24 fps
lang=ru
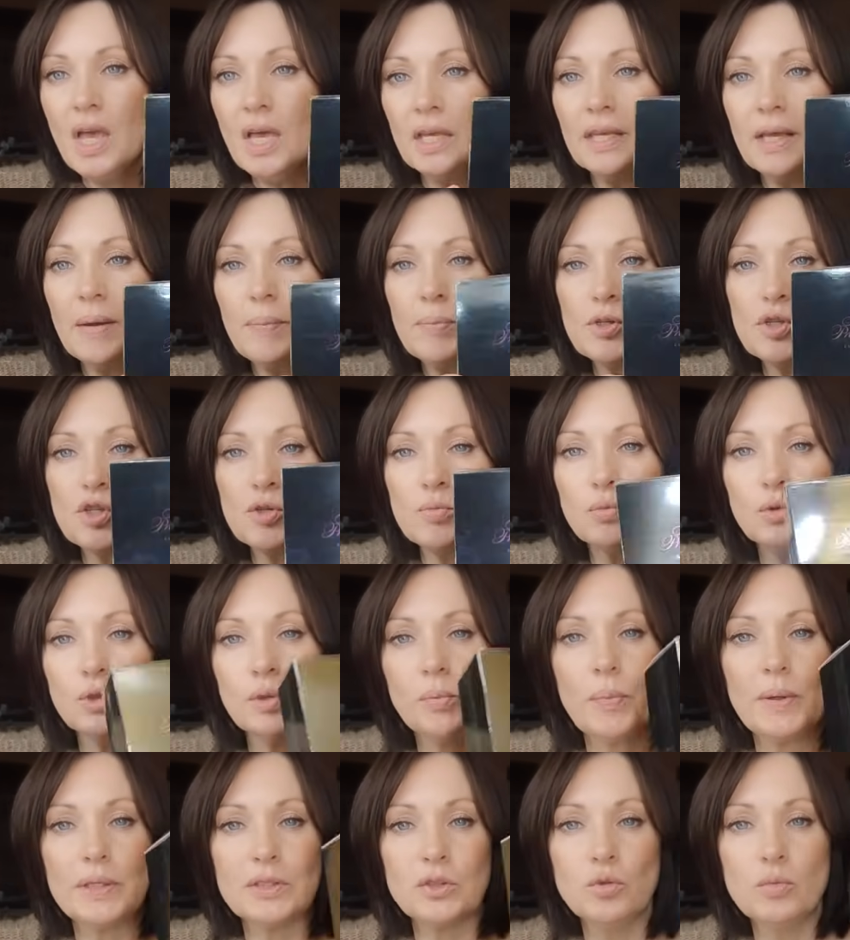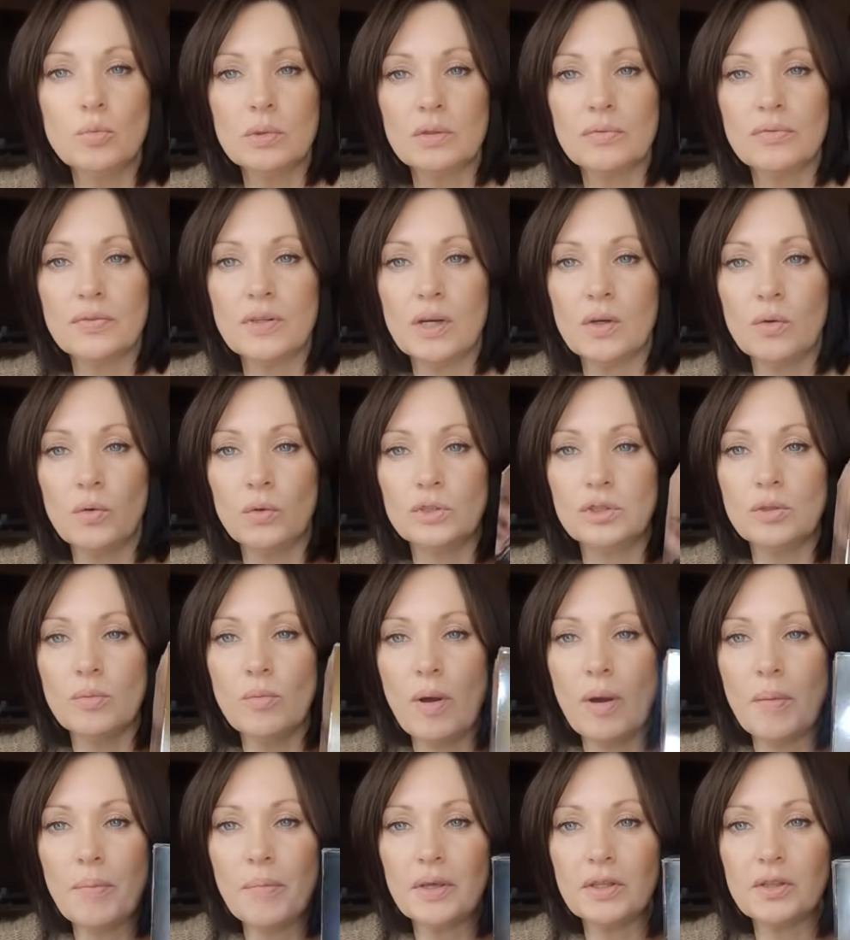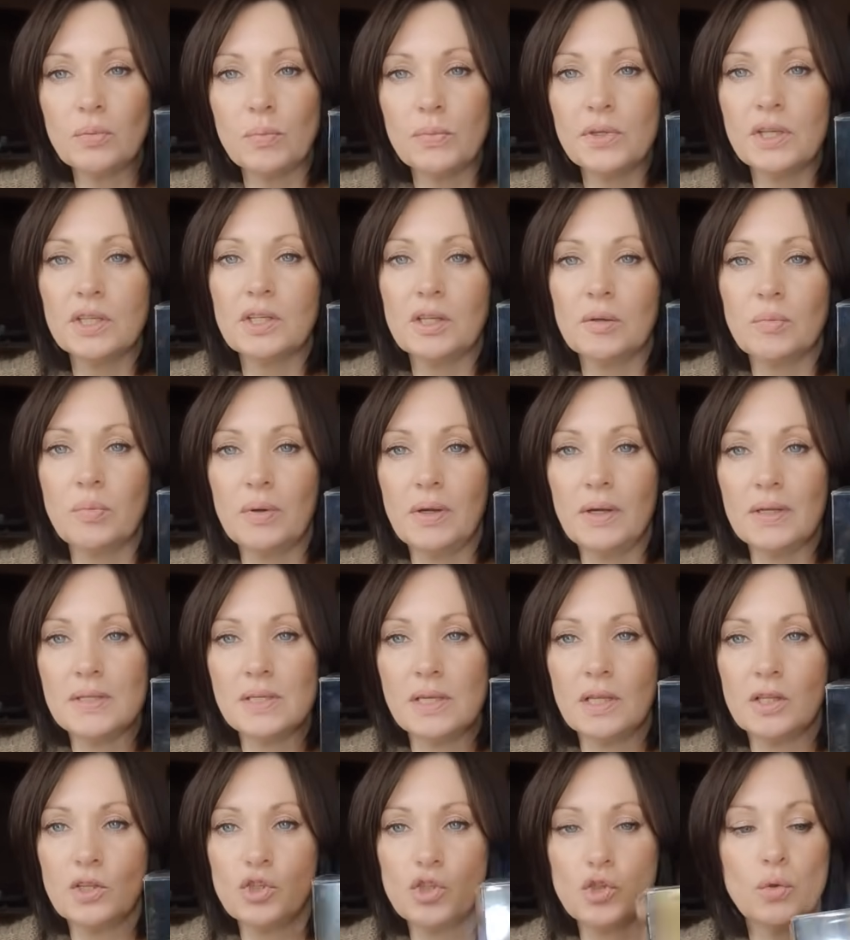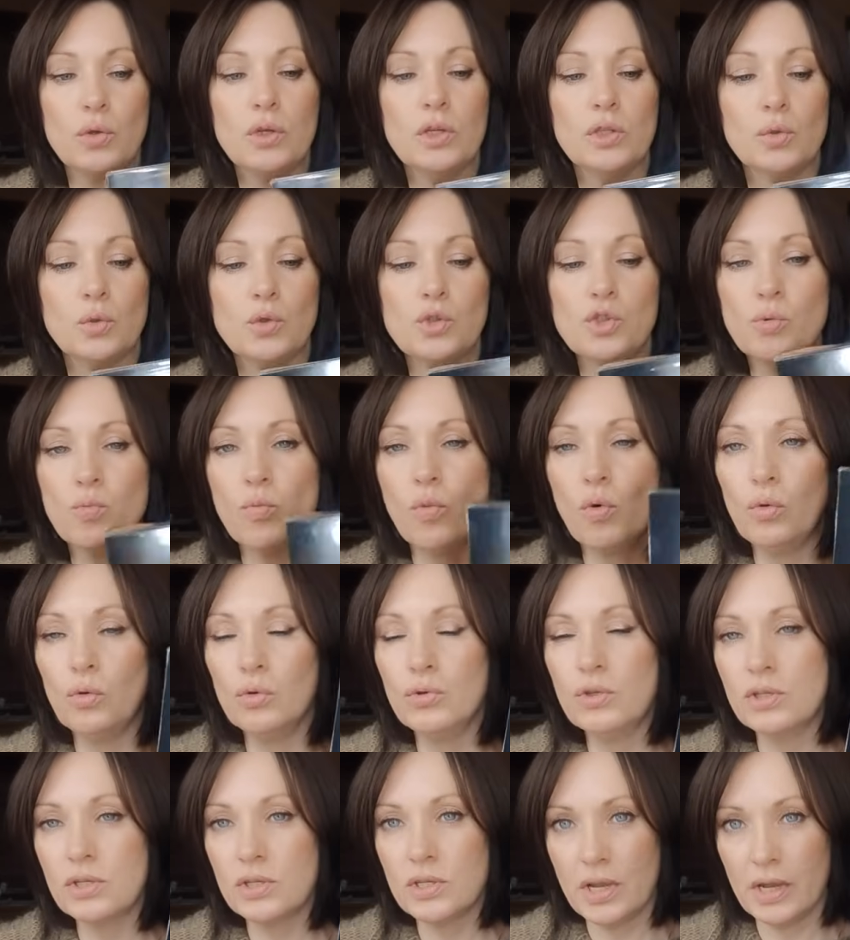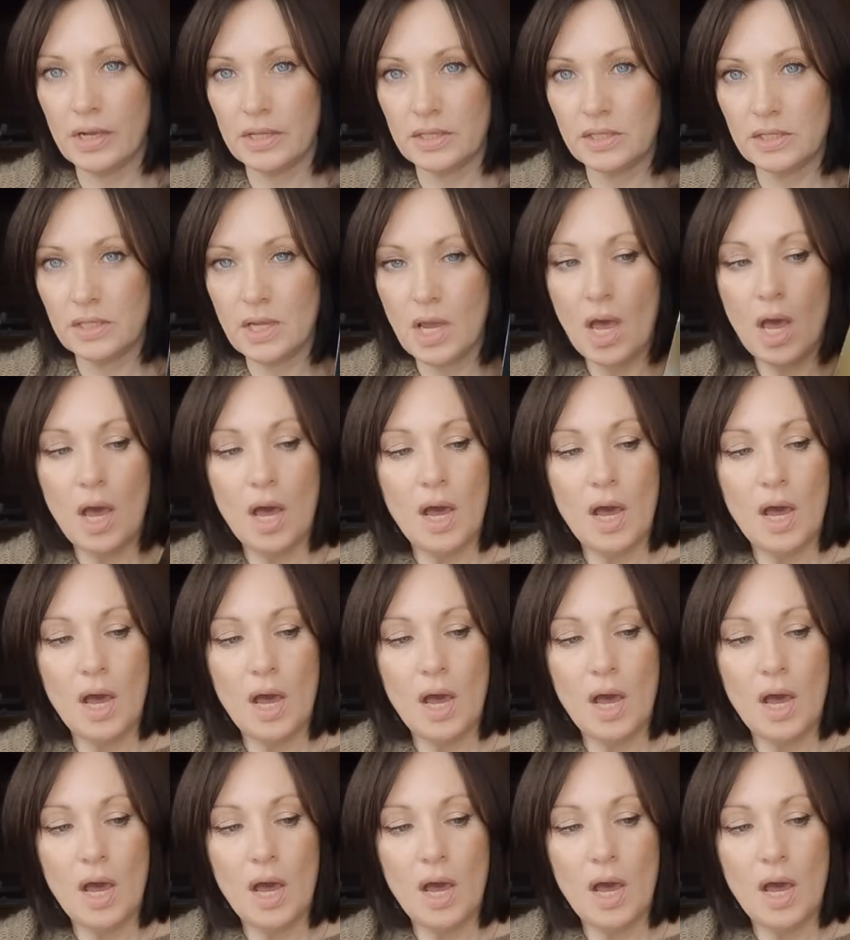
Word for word: Я почему-то подумала в какой-то момент, мне так показалось, что их тоже могут снять.